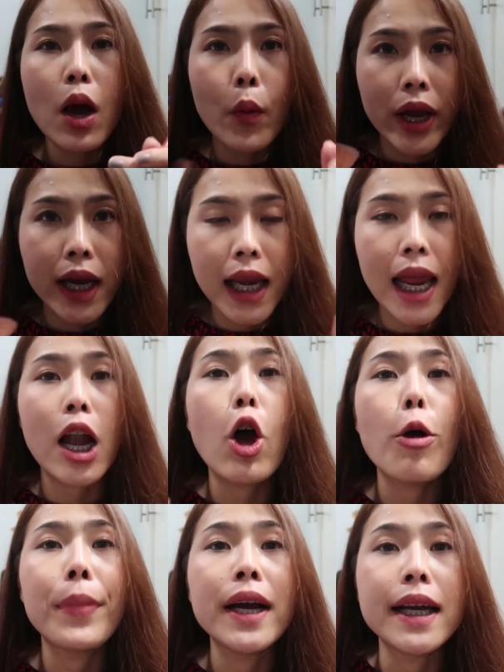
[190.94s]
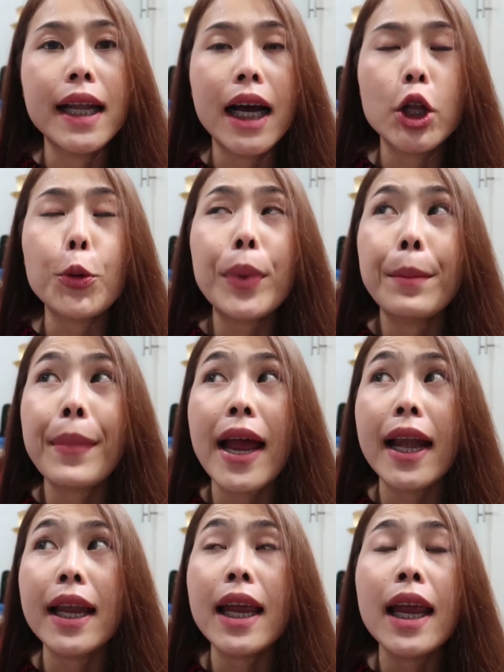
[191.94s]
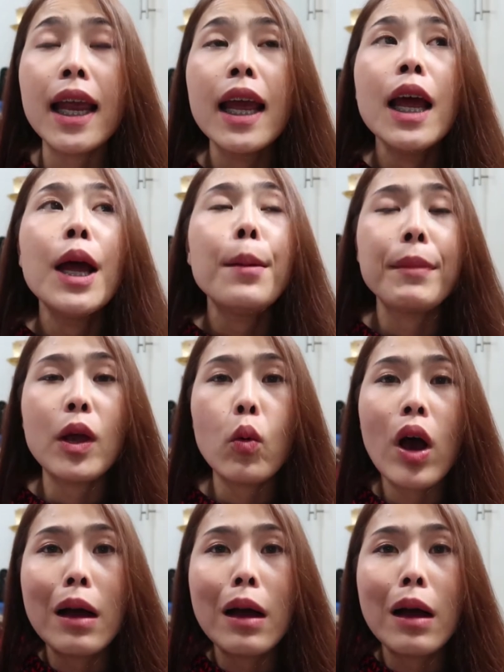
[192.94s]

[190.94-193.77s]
เอาไว้เกลี่ยรองพื้นนะคะ ต้องเป็นแปรงที่มีค